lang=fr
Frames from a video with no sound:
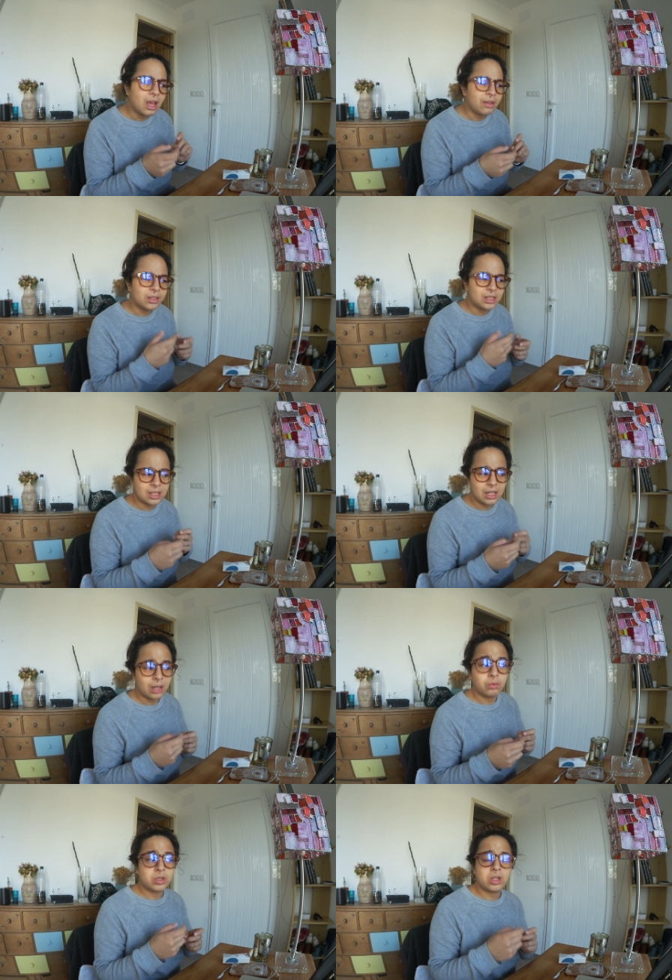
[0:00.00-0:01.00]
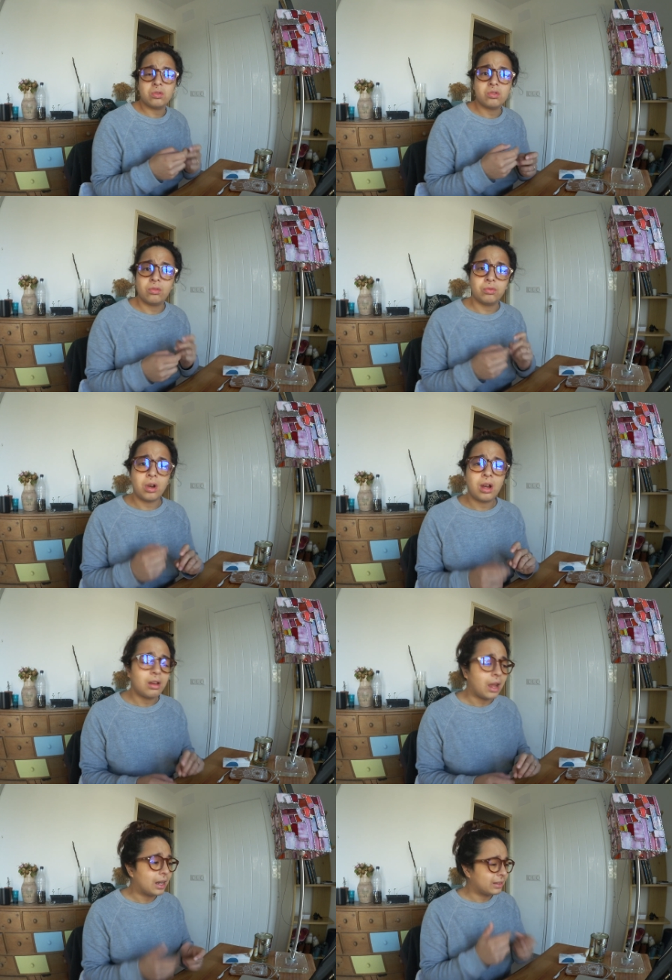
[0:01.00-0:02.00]
avec qui elle a couché une seule
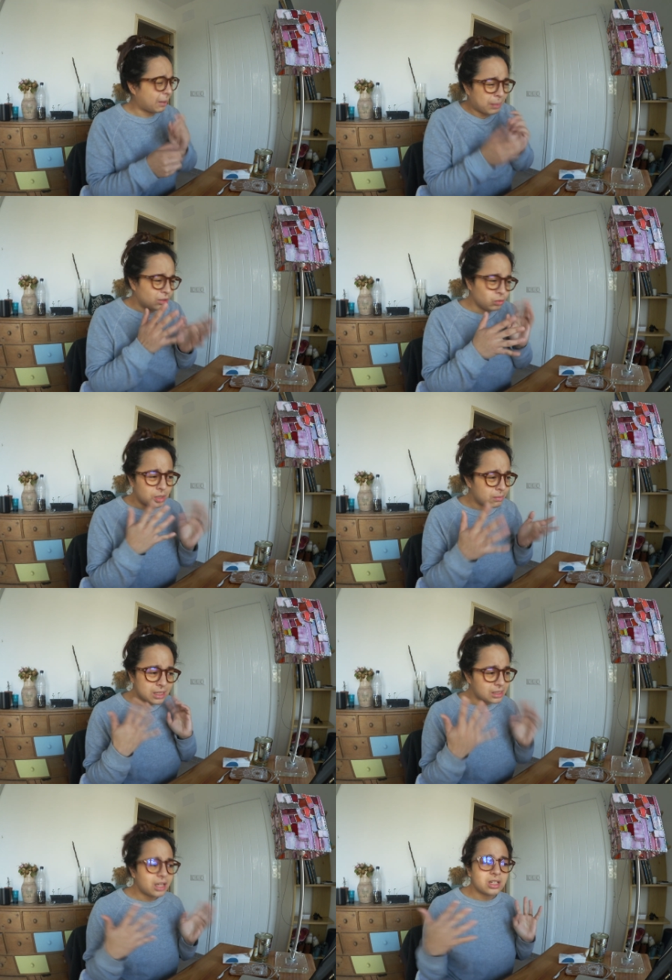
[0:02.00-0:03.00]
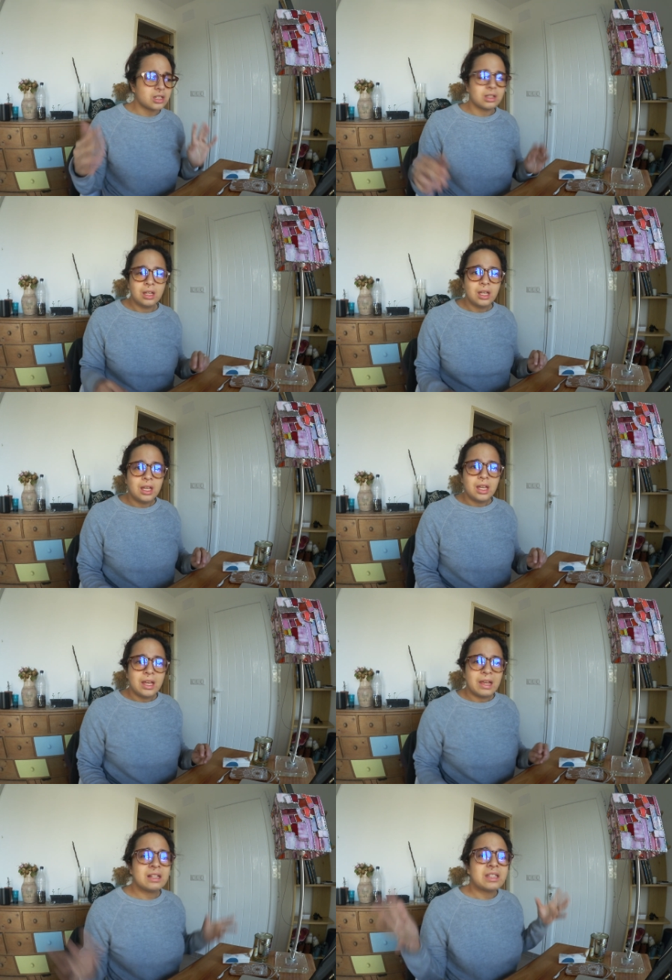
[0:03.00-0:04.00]
fois. Elle interprète tous les messages.
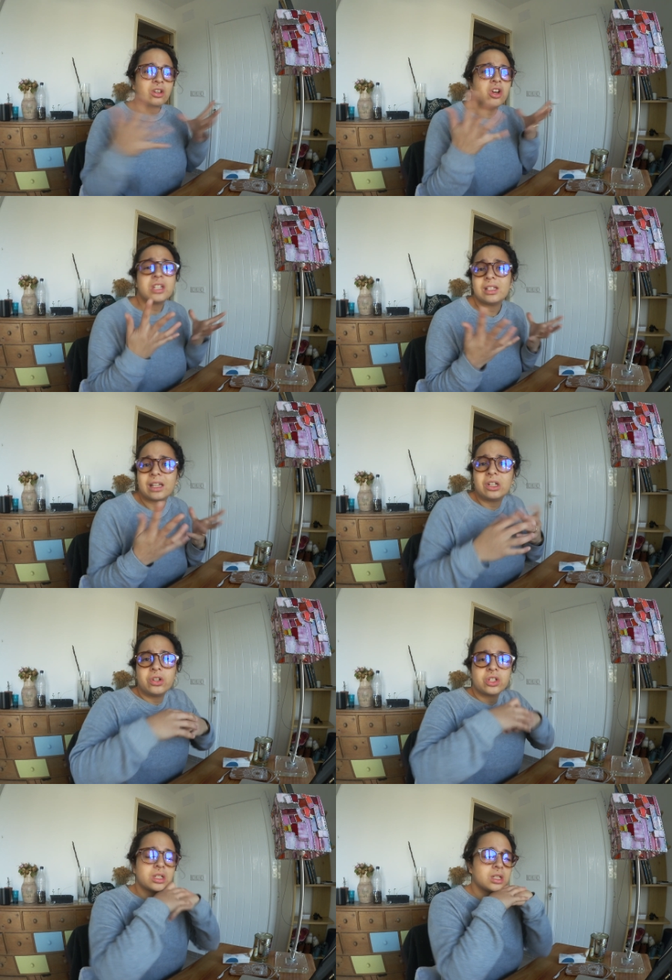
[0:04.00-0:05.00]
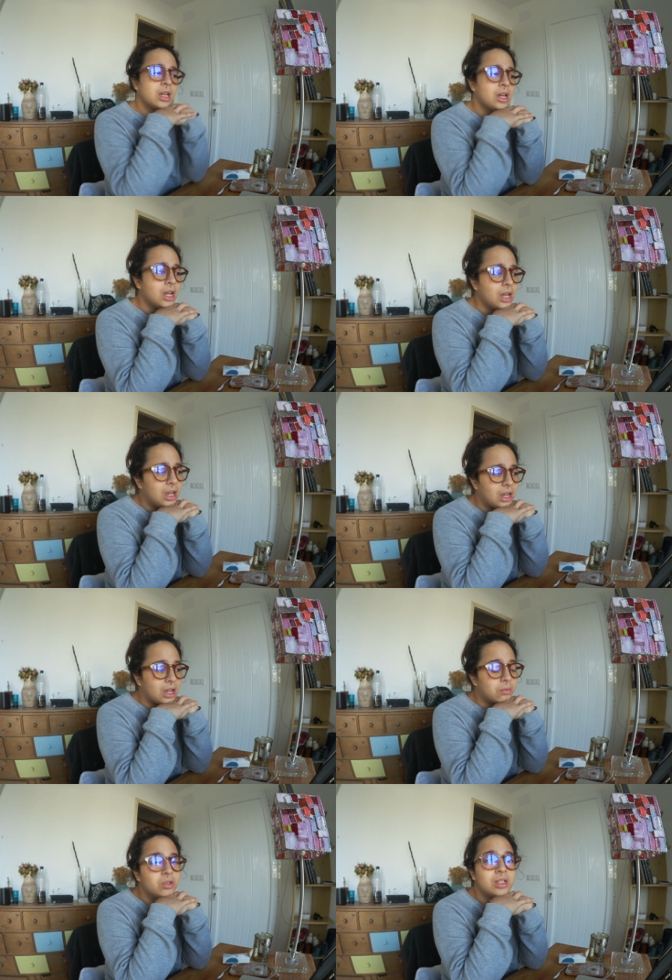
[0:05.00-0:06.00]
Elle s'accroche, elle s'accroche.
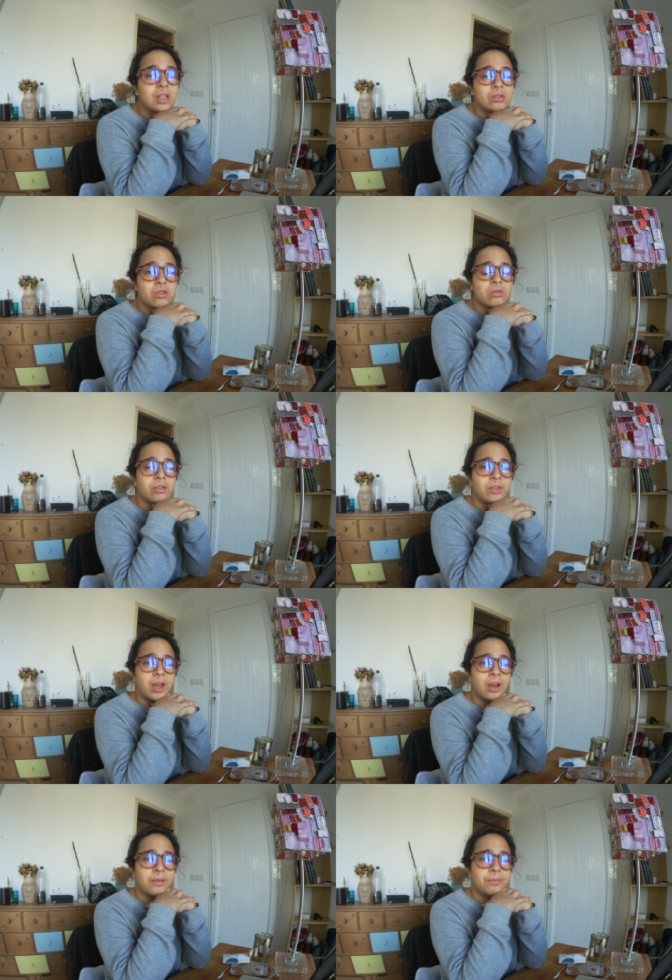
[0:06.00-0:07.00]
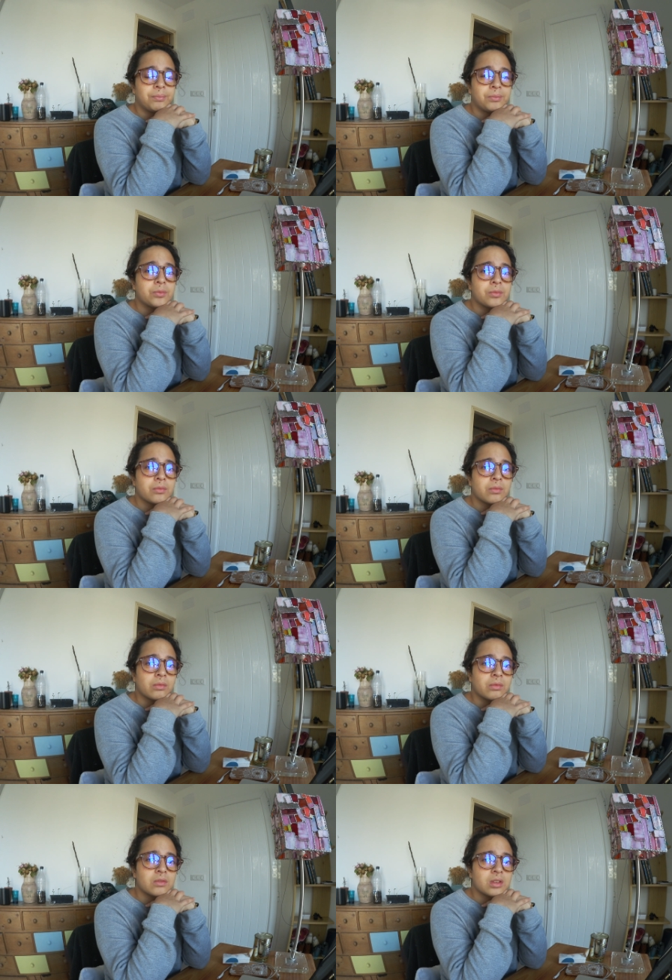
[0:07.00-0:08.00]
Et elle me dit qu'est-ce que je dois faire.
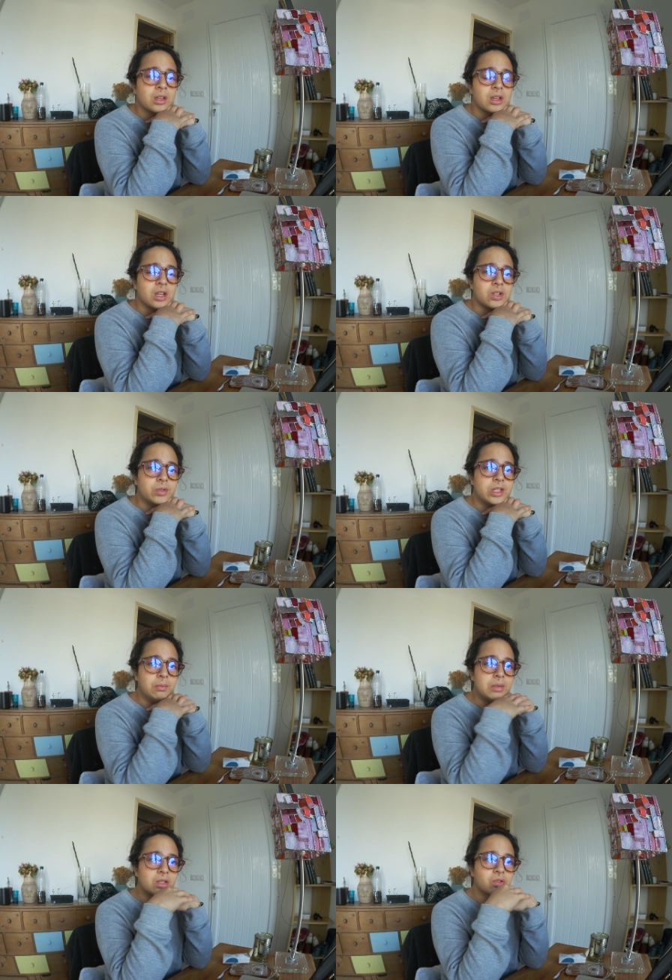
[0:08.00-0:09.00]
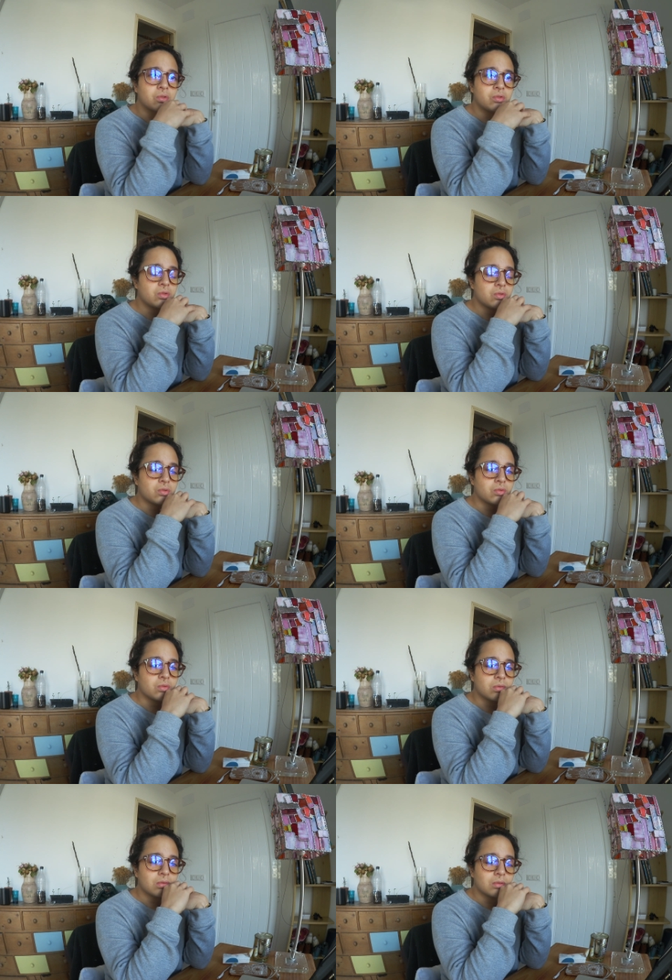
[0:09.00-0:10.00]
Et je lui dis mais est-ce que
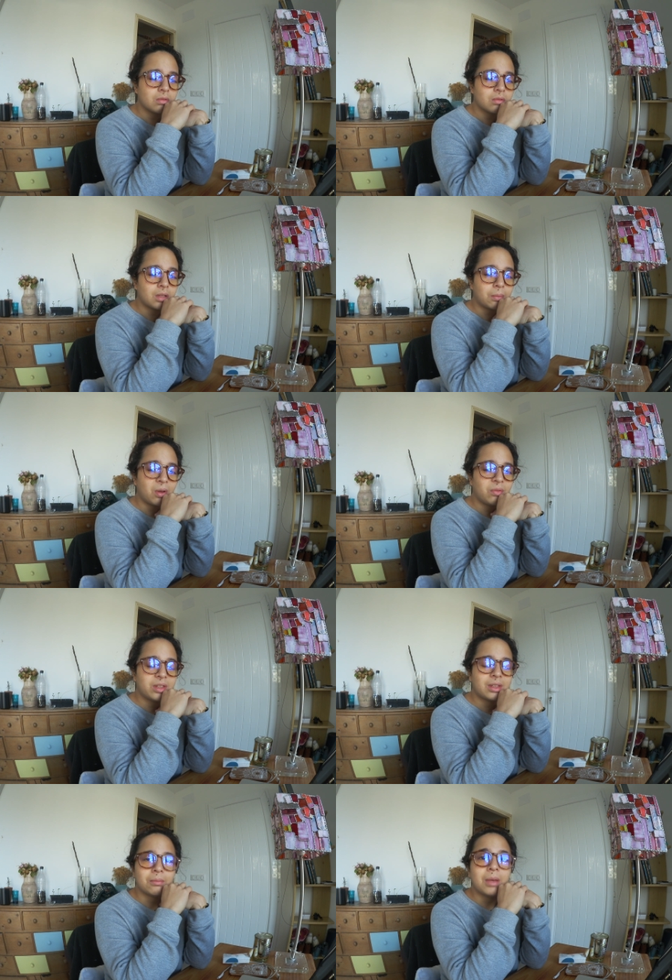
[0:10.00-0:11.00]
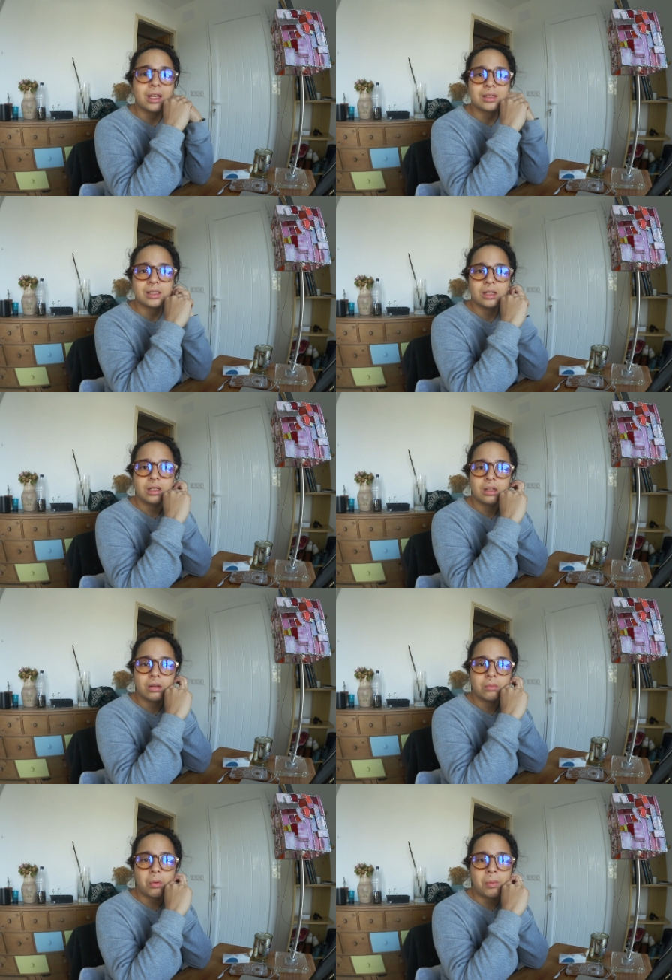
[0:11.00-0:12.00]
tu t'as pas envie de t'aimer assez
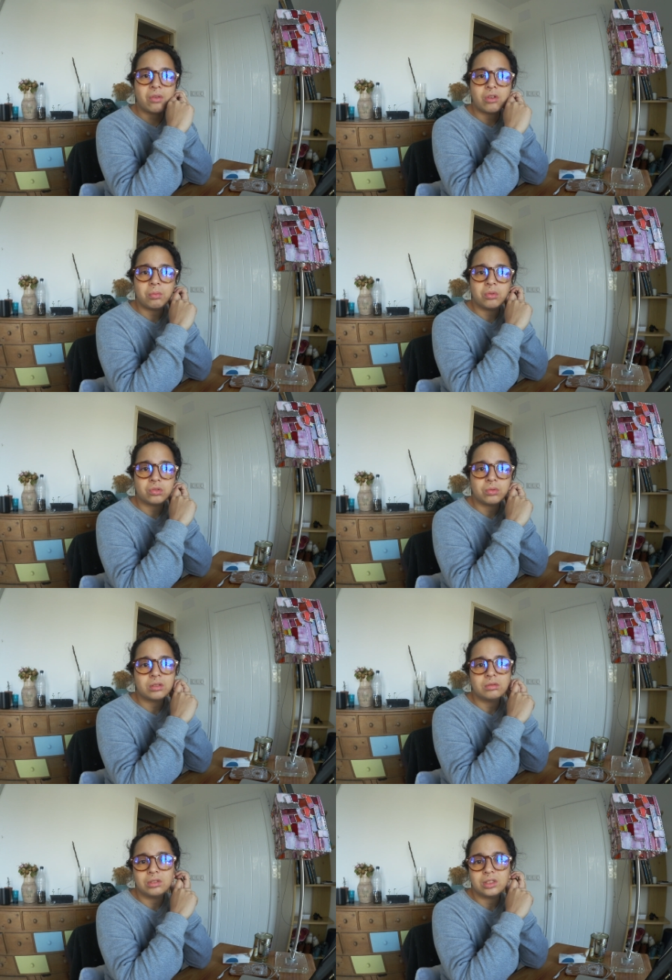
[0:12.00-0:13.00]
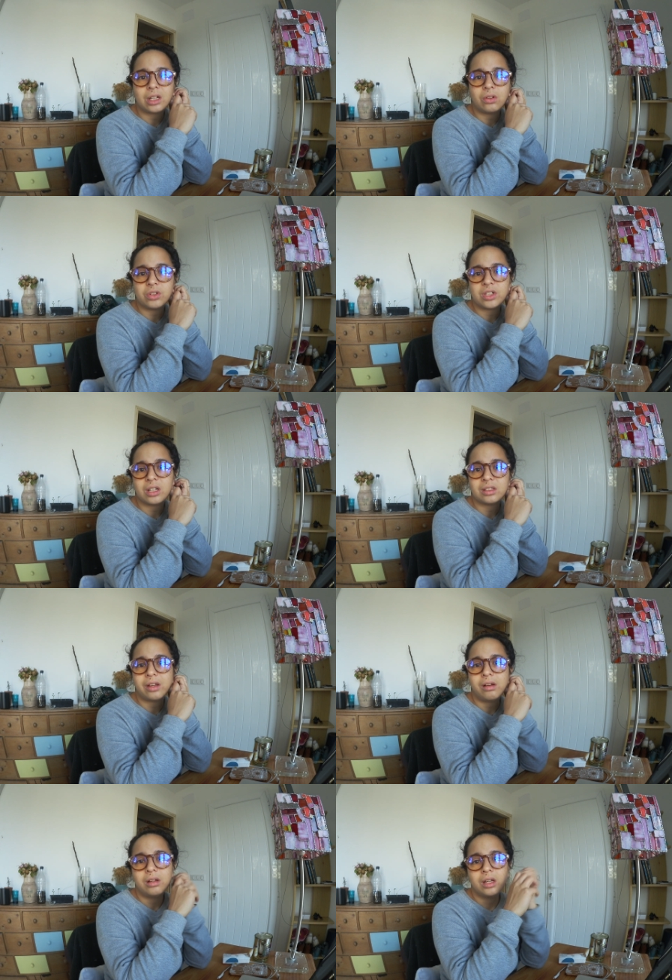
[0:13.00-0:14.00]
pour pas avoir besoin de s'accrocher à
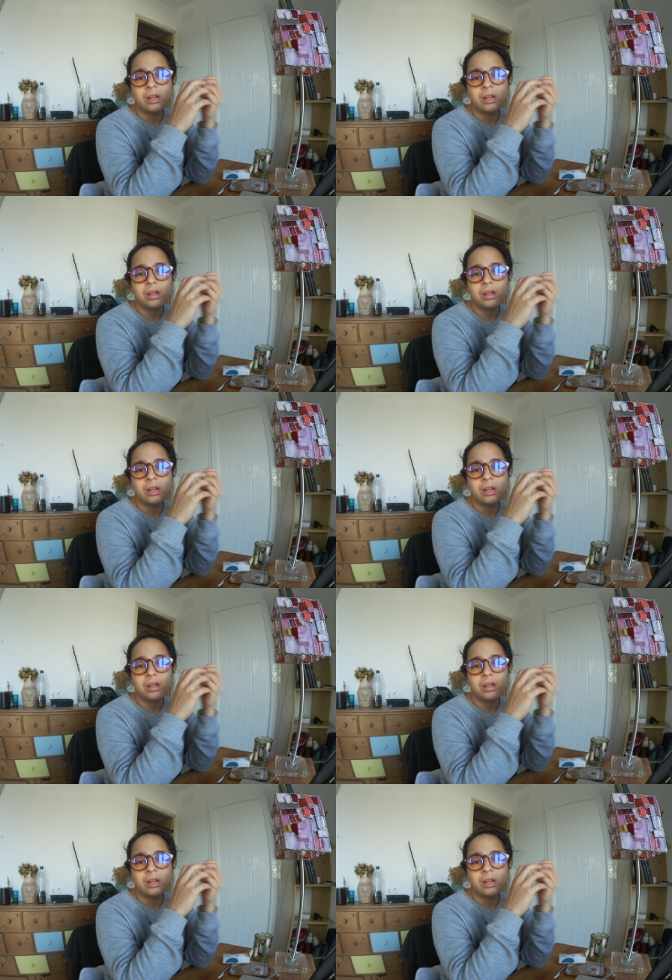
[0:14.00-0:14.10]
ça